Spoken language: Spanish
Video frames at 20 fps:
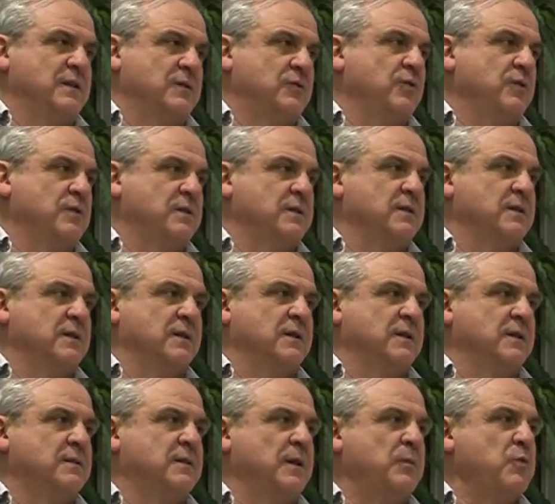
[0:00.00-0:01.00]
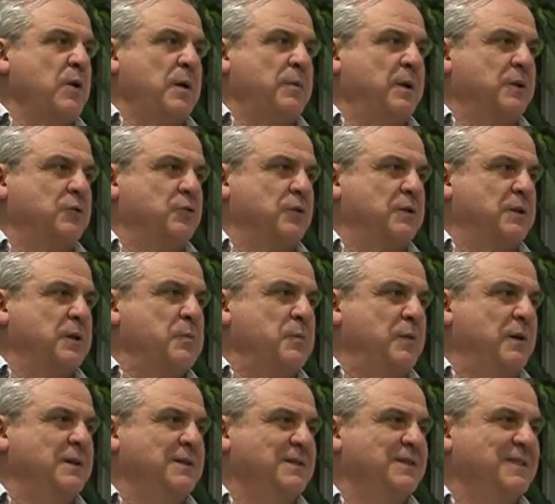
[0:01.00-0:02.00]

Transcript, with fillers: Entonces eh, está muy abierto el tema.